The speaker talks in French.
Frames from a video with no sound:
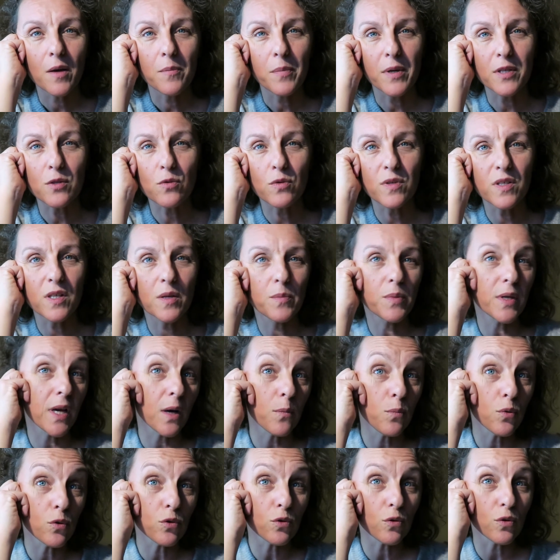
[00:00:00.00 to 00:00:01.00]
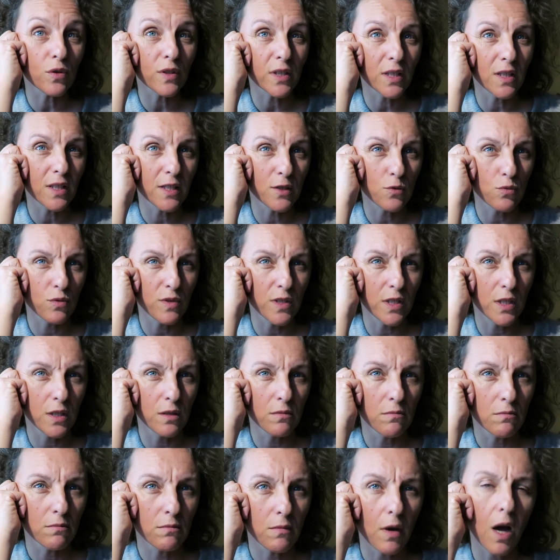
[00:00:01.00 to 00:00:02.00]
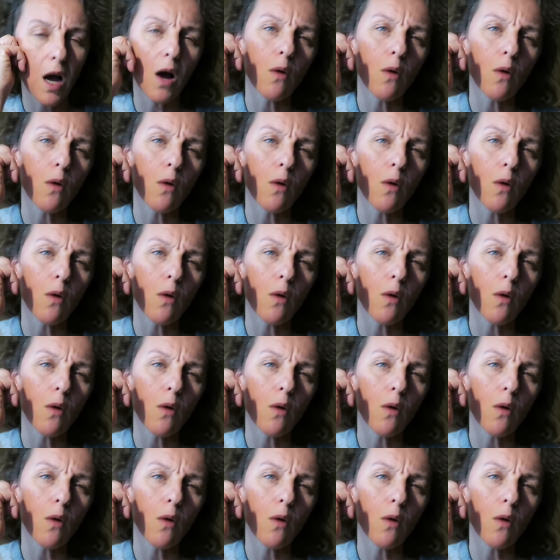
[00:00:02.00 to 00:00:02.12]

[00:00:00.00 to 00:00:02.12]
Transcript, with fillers: parce que c'est bien beau de connaître les outils.